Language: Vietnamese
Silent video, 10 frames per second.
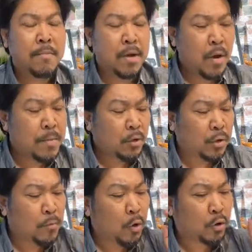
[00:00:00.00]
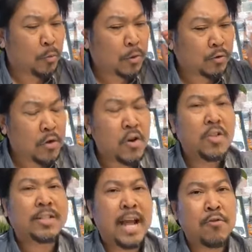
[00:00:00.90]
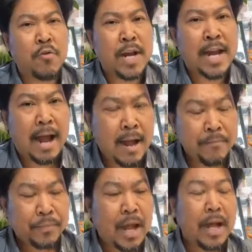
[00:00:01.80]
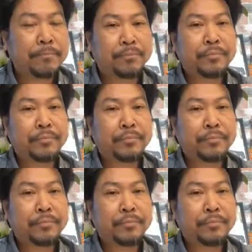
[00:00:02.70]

mày nói biểu tụi biểu tụi biểu tình nó làm sao đồ này nọ. Đó.